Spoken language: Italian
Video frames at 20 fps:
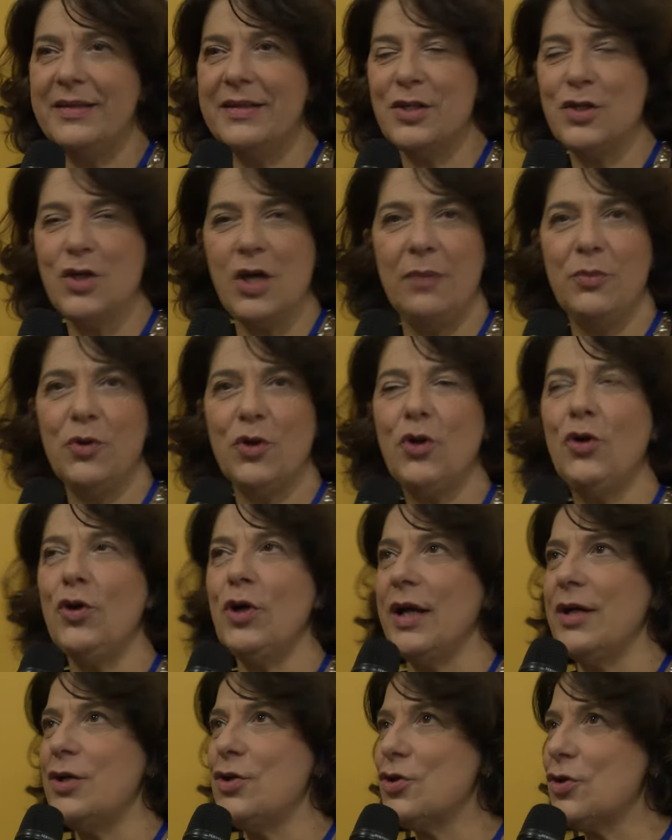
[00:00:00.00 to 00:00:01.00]
eh diciamo,
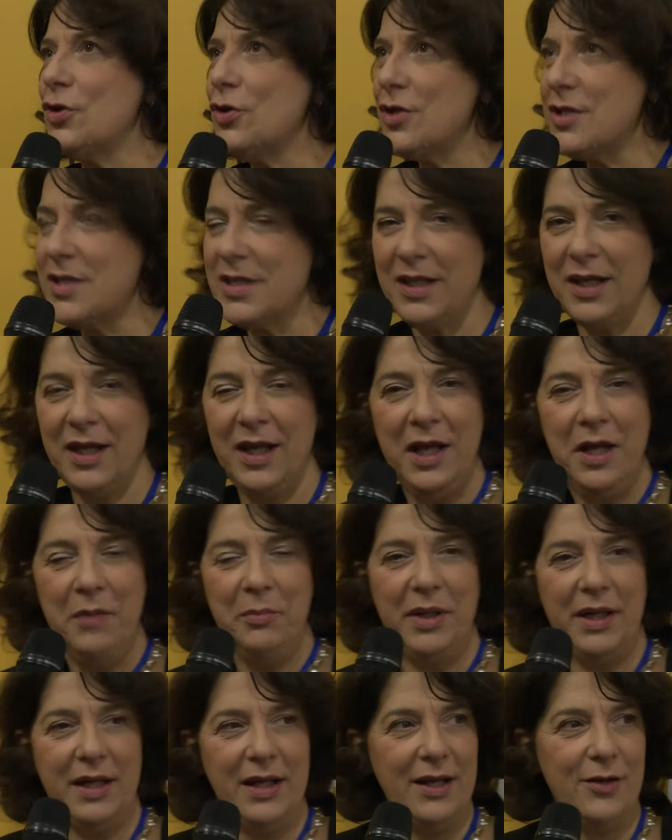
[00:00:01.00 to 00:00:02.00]
coraggiosi
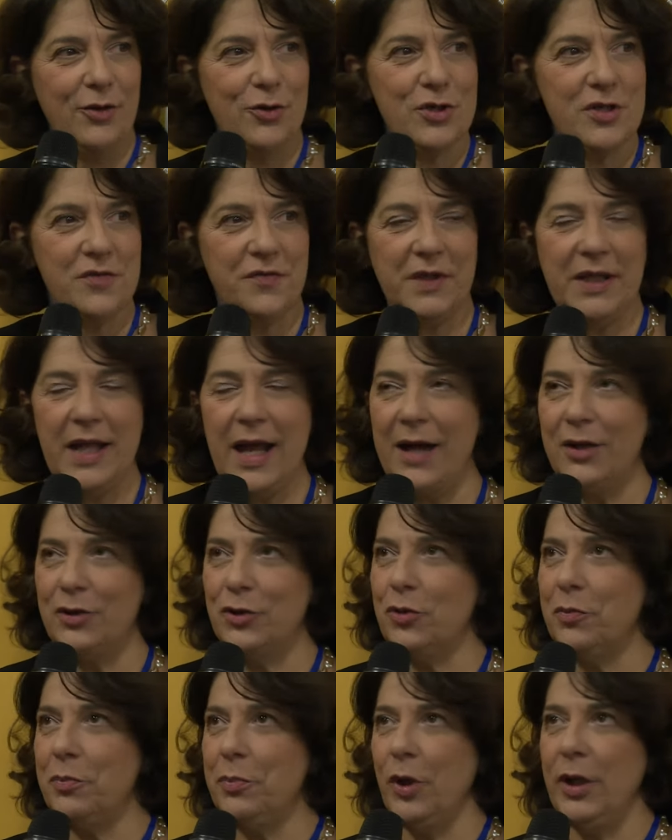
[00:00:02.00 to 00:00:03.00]
perché hanno
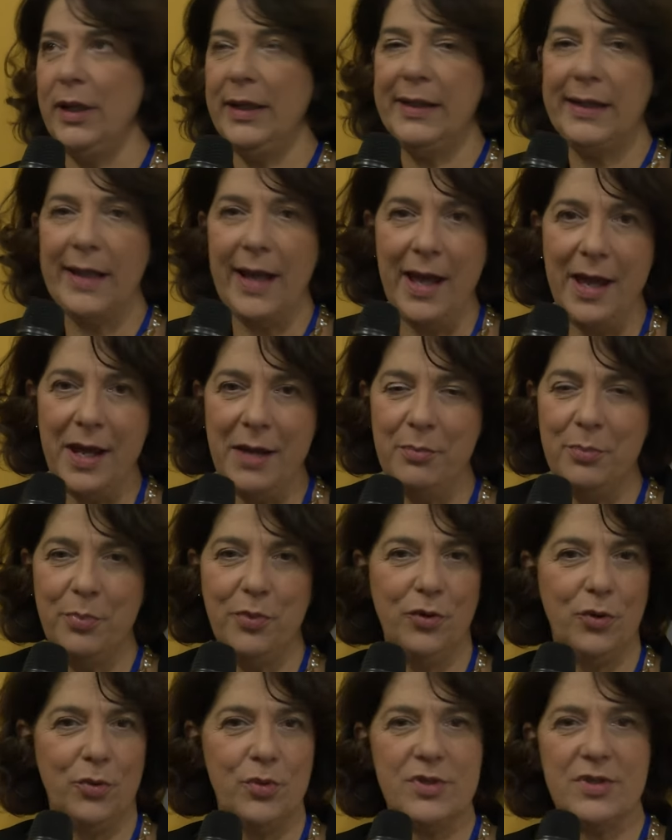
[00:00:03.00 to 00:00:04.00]
sfidato un po' il
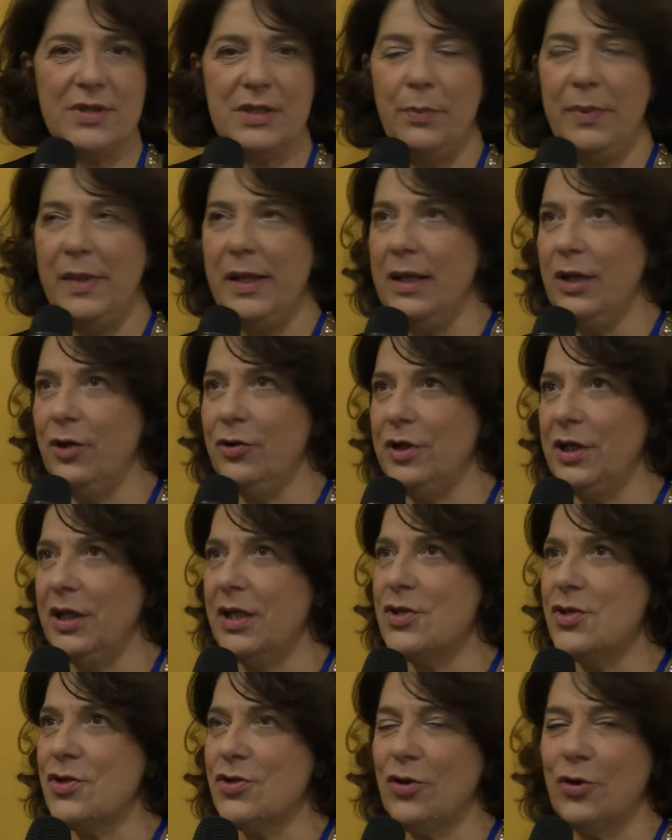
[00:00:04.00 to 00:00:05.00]
tempo, questi periodi
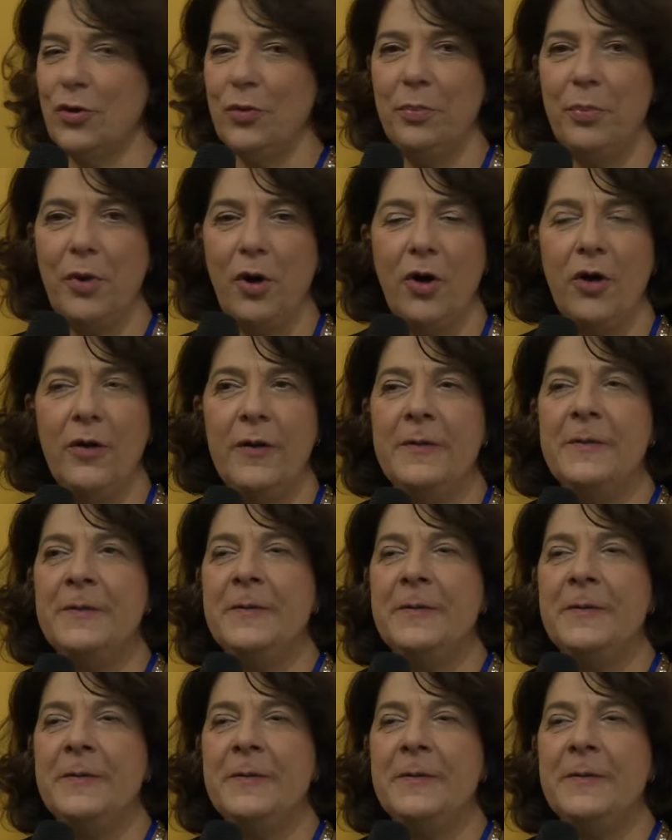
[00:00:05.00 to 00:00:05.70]
che sono un po'